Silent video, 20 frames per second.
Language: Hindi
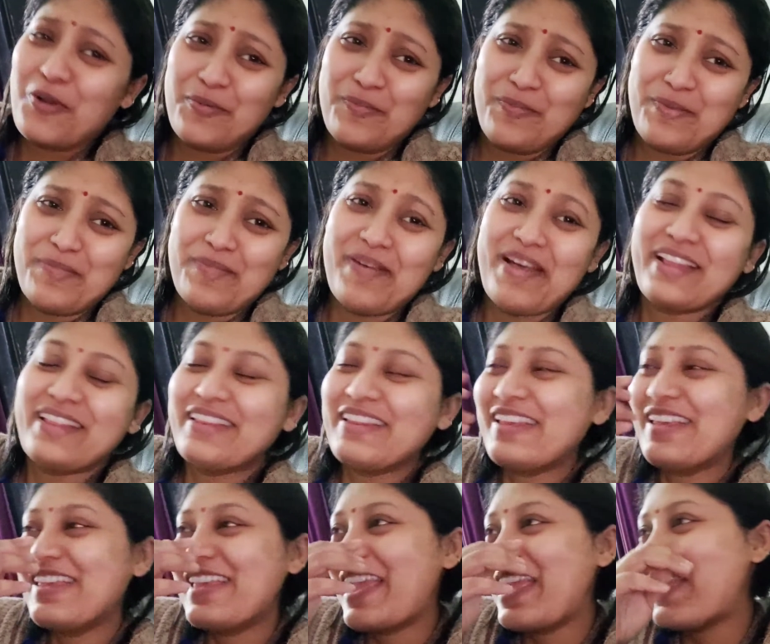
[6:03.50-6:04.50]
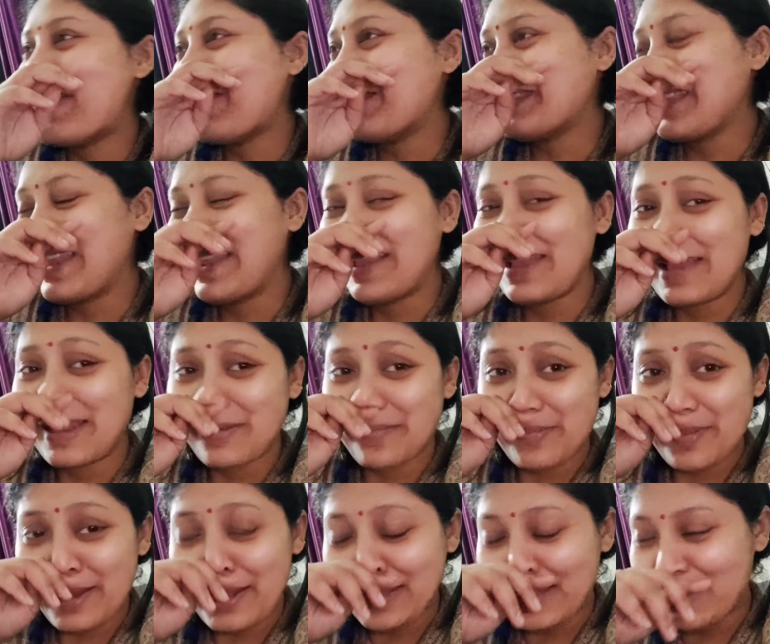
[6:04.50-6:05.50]
फ़ोन पे बात की यही होता है ना घर
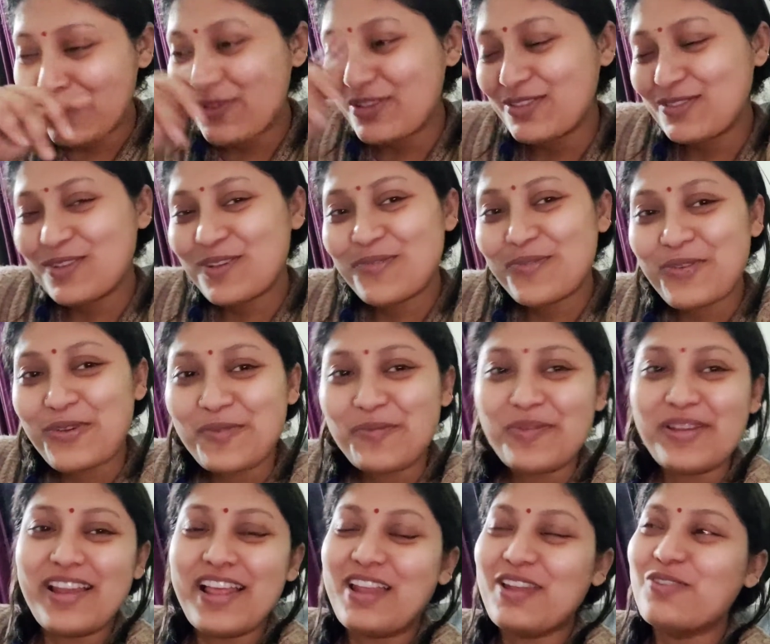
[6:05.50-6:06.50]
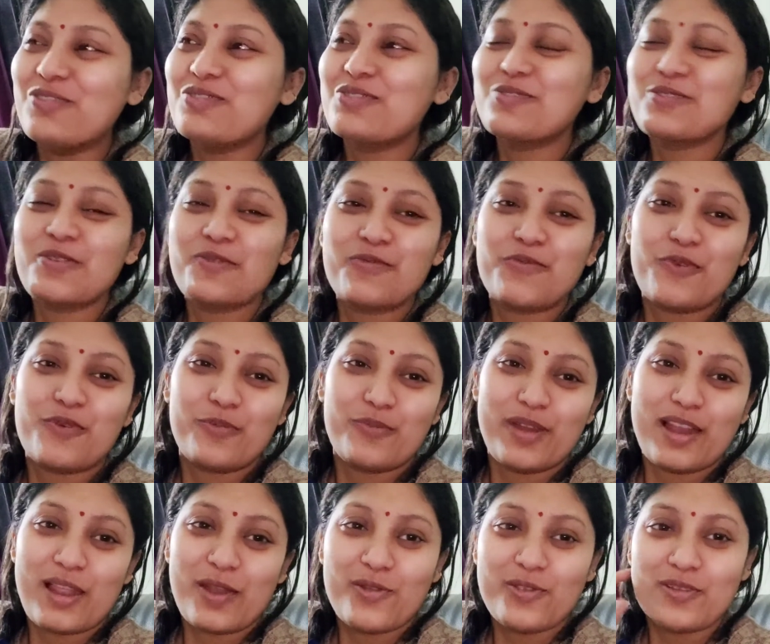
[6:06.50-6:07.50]
पे रहते तो इसको फ़ोन मिला लो उसको फ़ोन
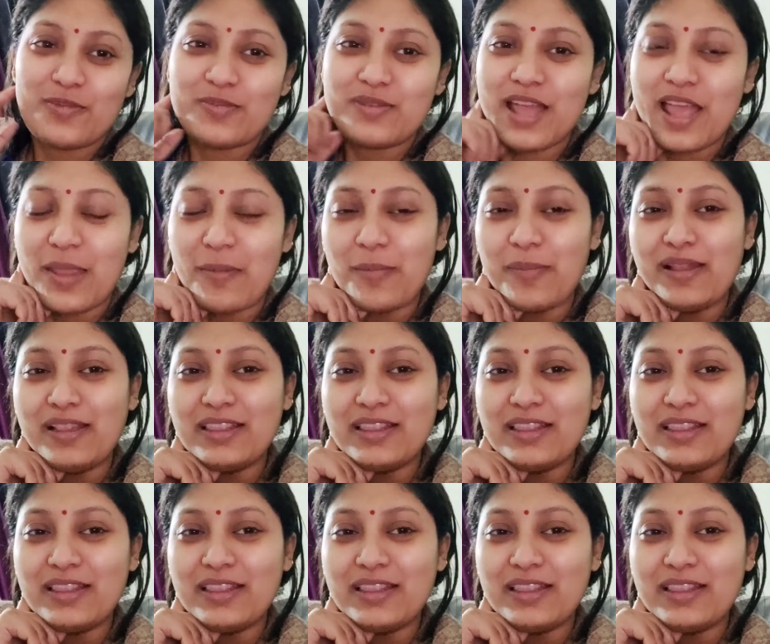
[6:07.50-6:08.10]
मिला लो जब टाइम